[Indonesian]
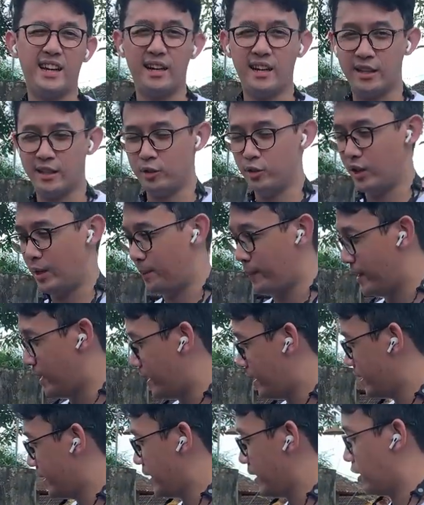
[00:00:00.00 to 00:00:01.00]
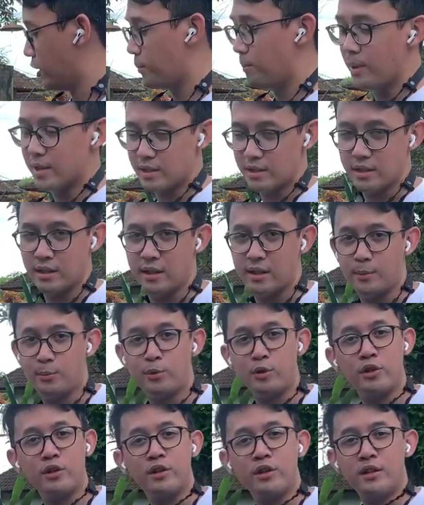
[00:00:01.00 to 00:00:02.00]
car gitu ya padahal yang combustionnya
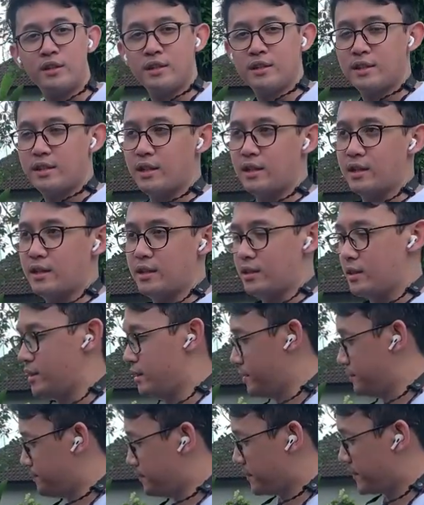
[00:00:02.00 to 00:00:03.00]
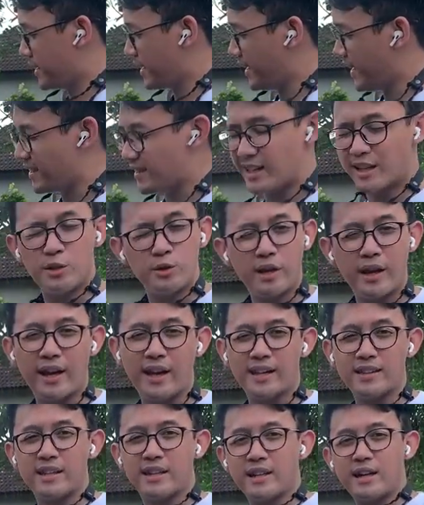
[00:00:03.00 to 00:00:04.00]
pun uh, kelihatannya tuh
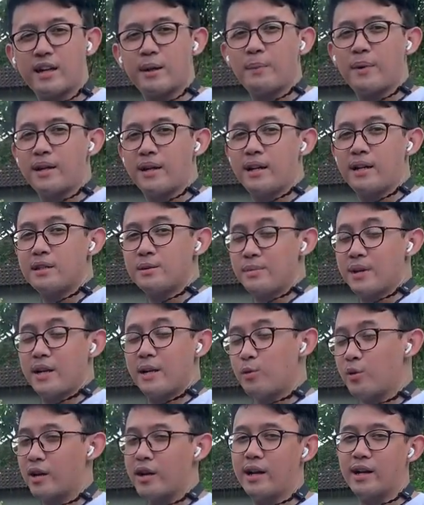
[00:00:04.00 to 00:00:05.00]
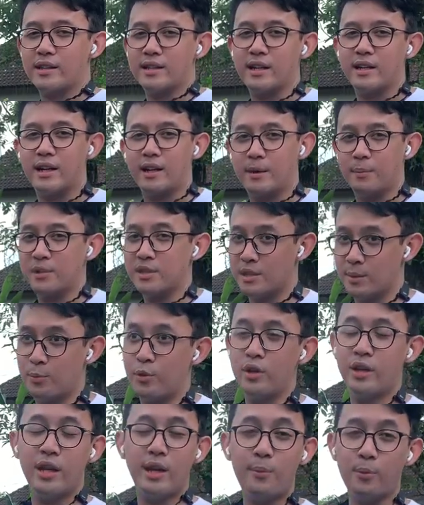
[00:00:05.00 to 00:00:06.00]
kayak elektrik car padahal sebenarnya dia bukan elektrik car
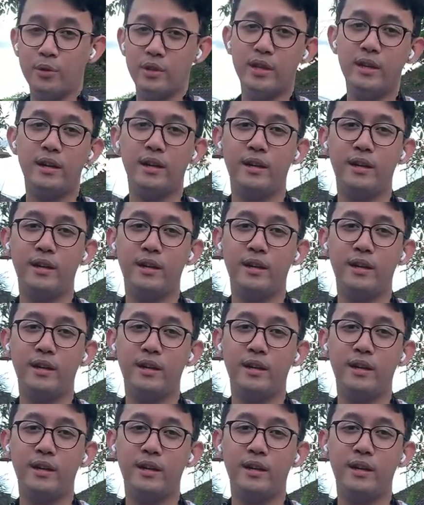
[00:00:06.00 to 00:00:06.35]
meskipun dia punya